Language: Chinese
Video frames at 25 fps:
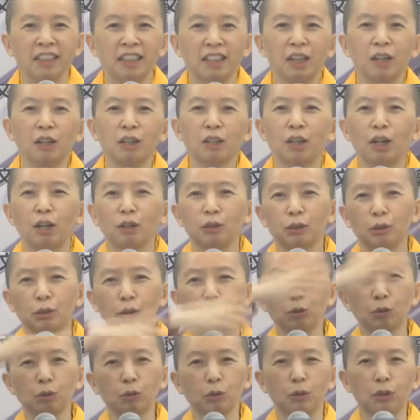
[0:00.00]
你要告
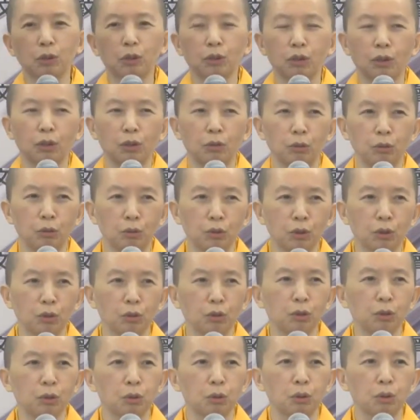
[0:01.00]
诉所有的宇
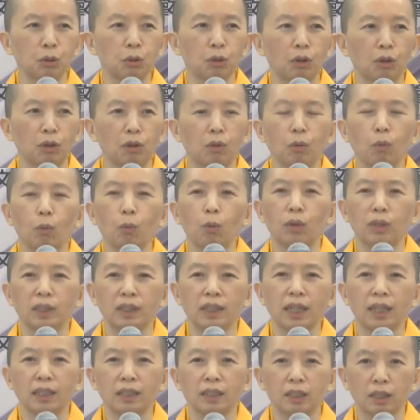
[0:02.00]
宙虚空，我
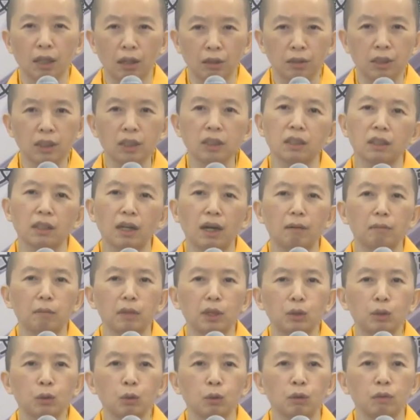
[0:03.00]
在招请阿
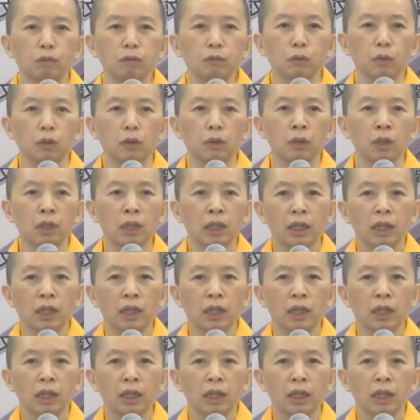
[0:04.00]
弥陀佛。